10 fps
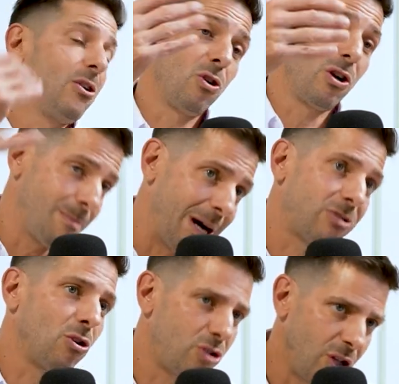no solo que se
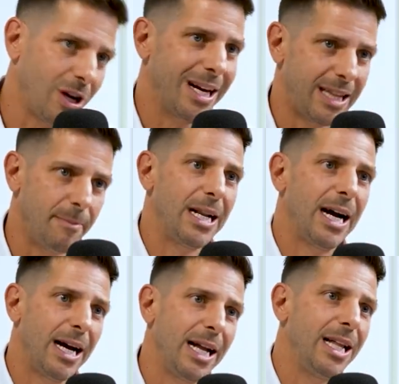paga solo, sino que
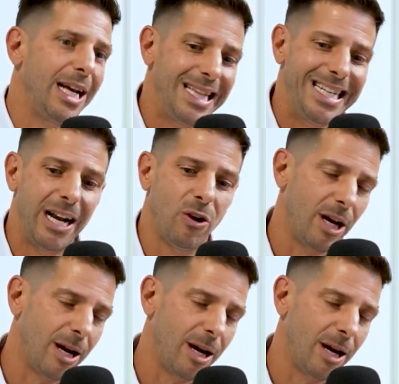termina el, dinero,